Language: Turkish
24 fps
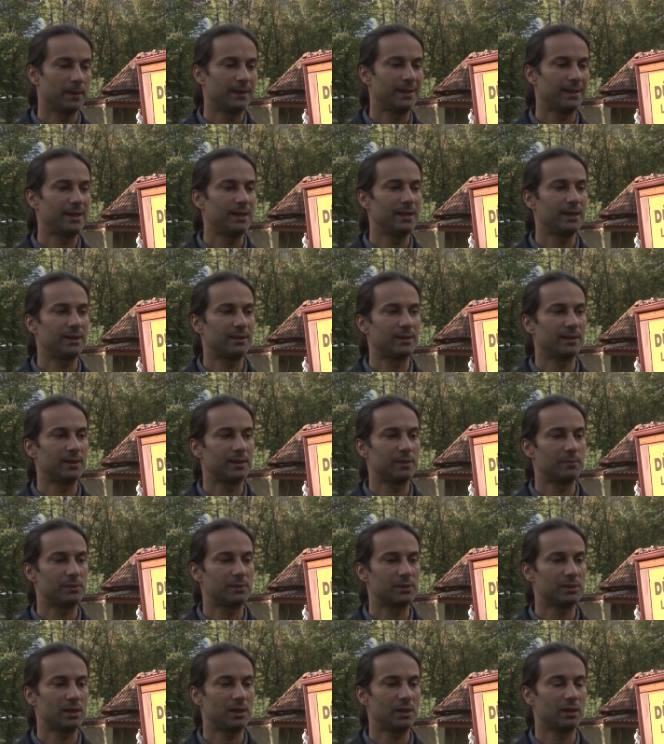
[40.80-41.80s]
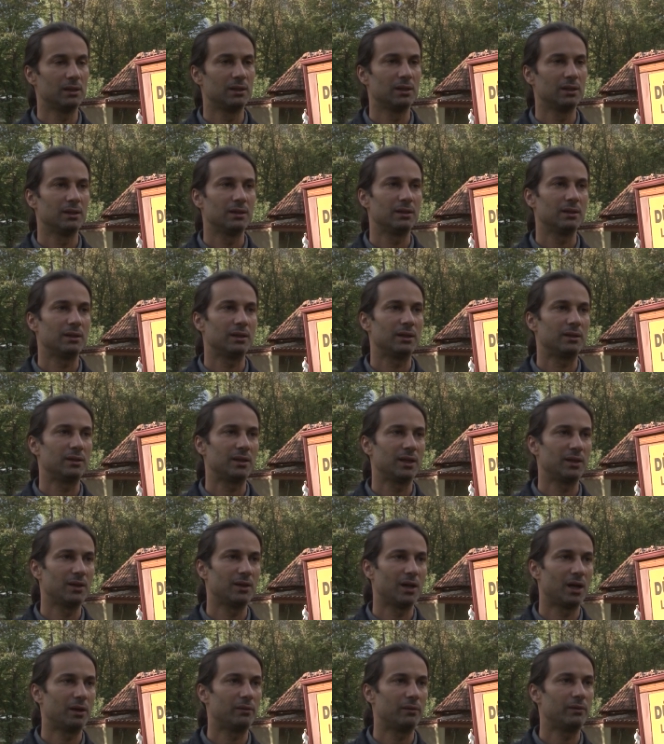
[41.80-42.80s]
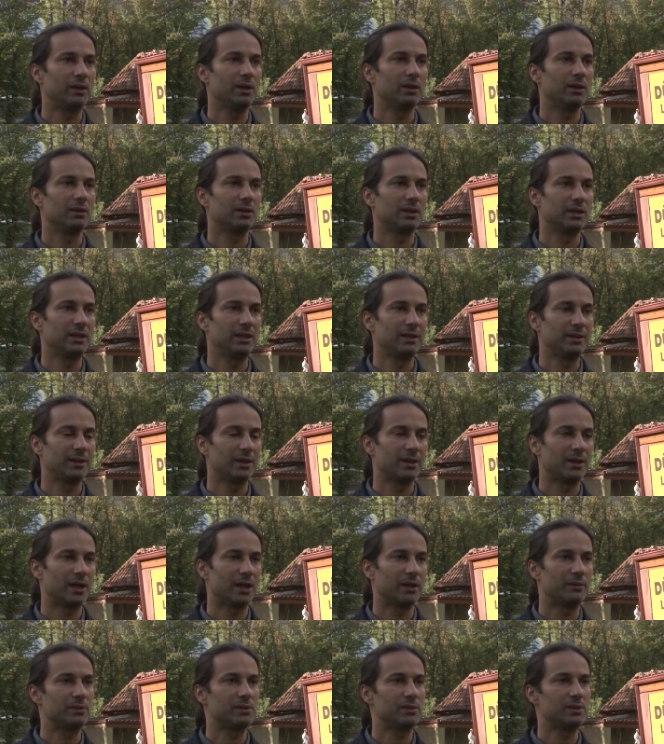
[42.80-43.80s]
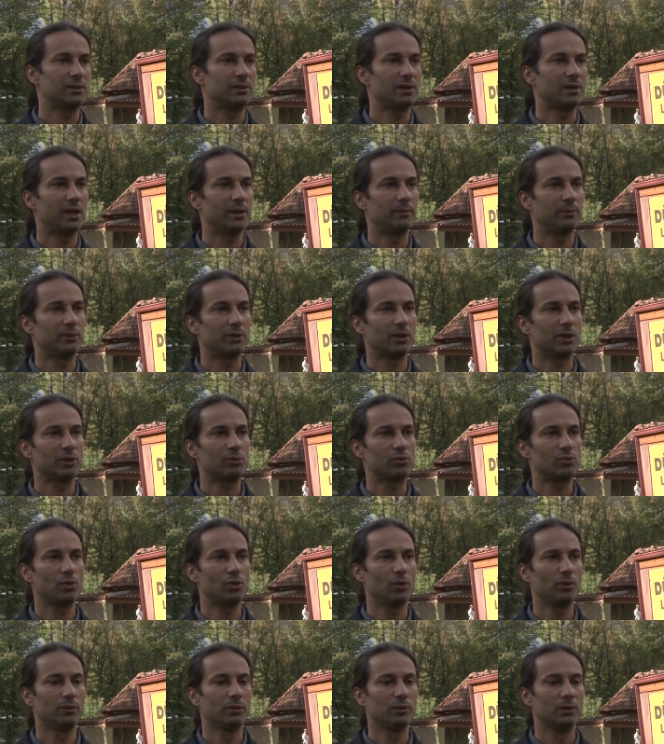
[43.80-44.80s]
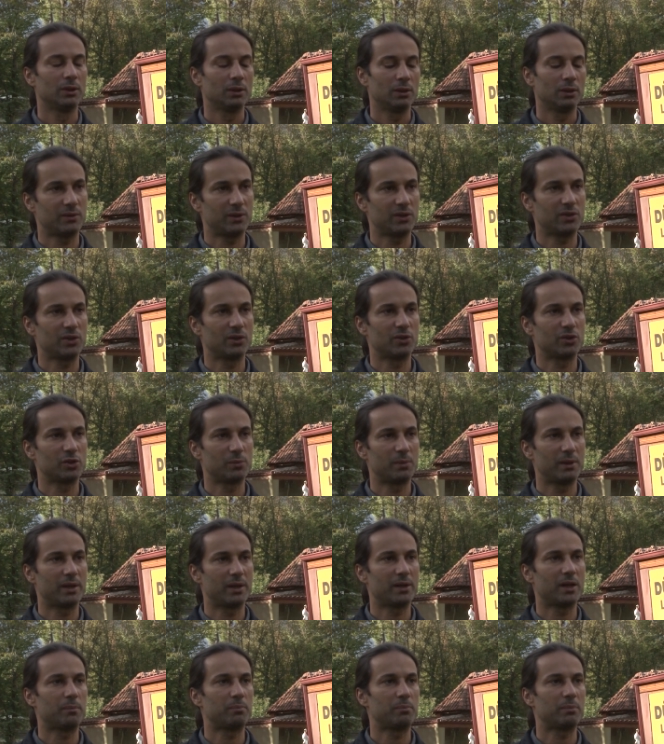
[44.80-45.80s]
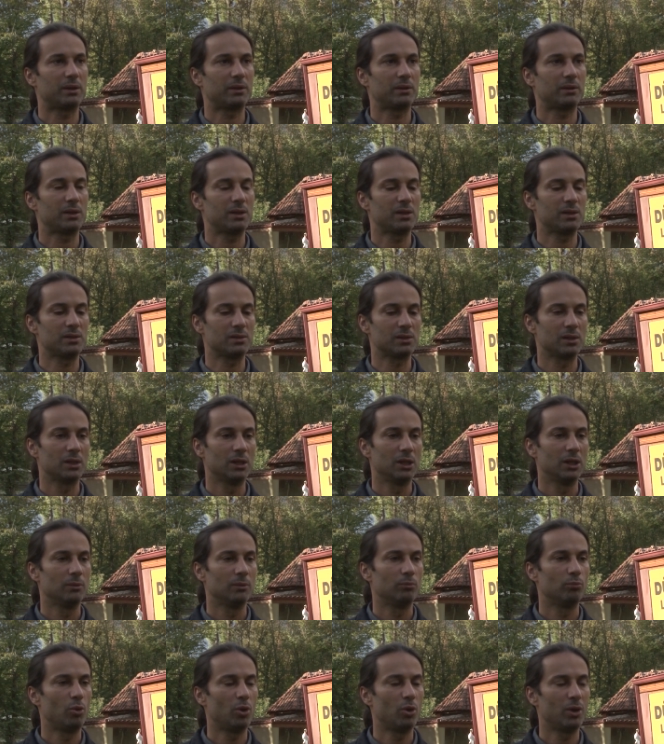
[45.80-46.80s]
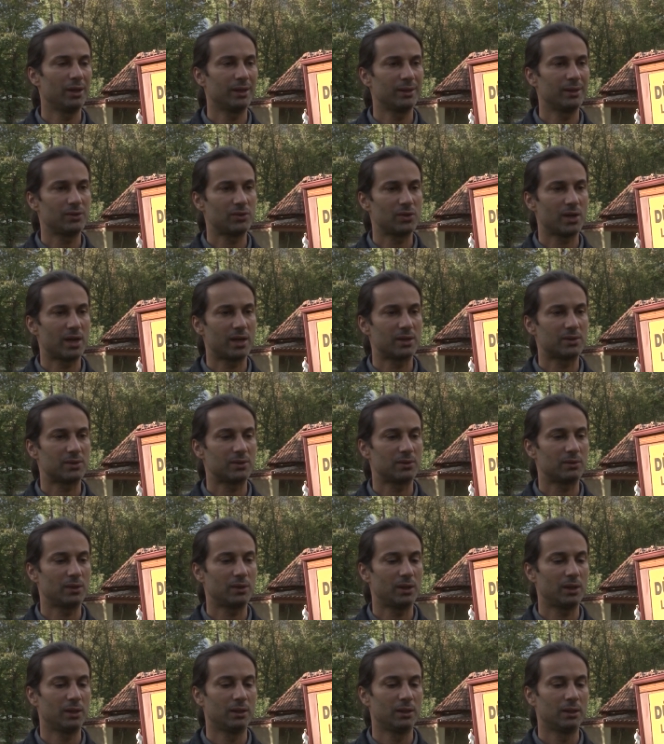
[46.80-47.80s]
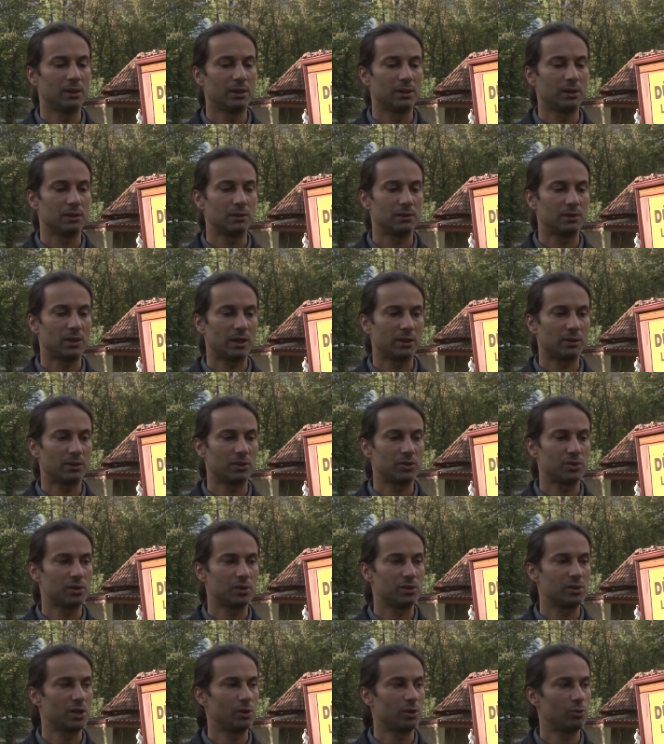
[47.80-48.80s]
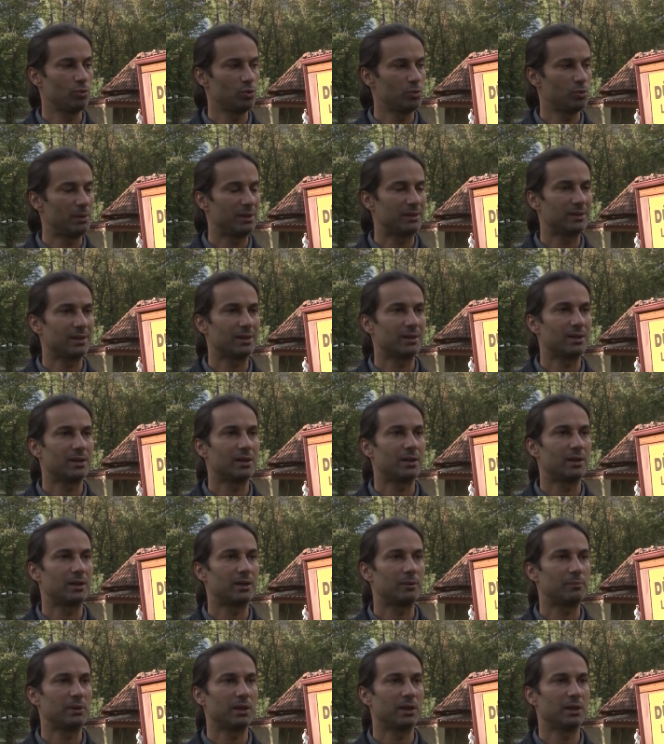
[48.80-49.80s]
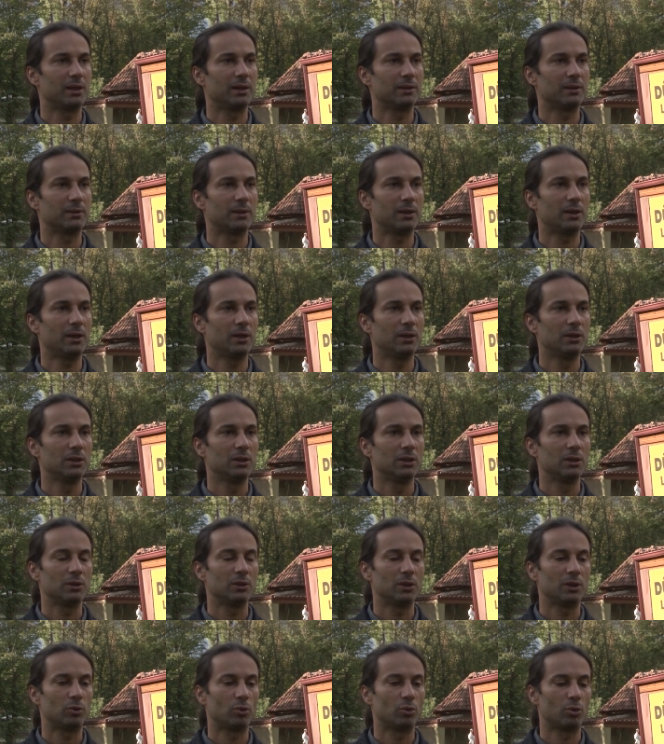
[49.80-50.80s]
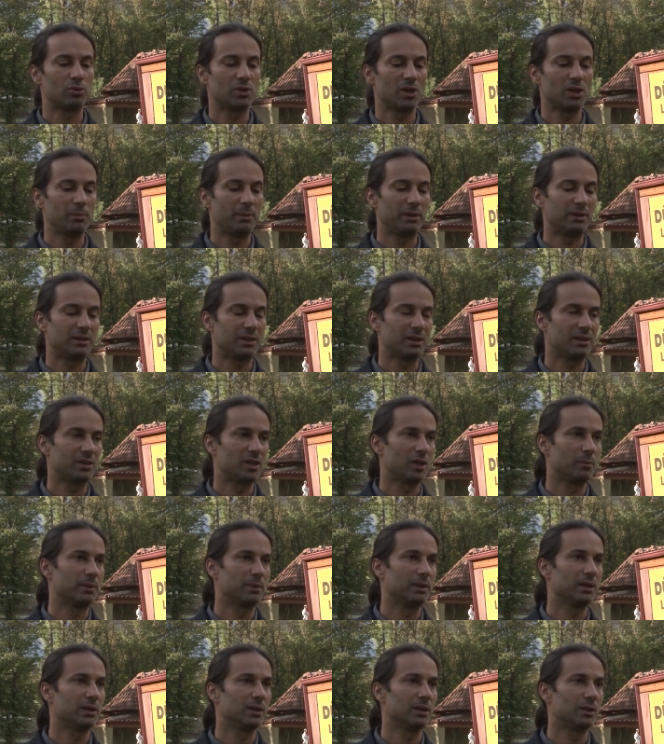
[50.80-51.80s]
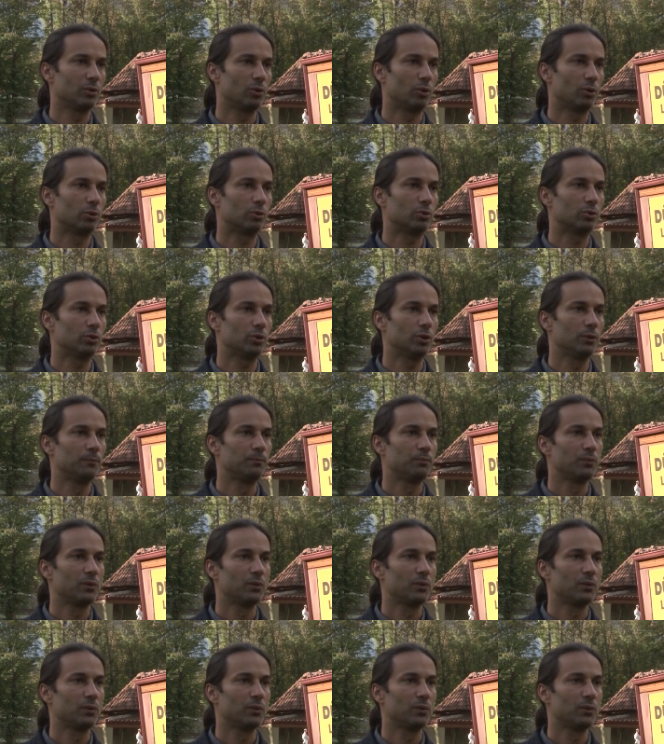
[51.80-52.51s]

leyleklerimize e, tedavi, klinik tedavisi, rehabilitasyon ve çalışmalar yapmaktayız. Bu alan içerisinde yaklaşık 800 metrekarelik bir alanda e, 90 metre kapalanan olduğu,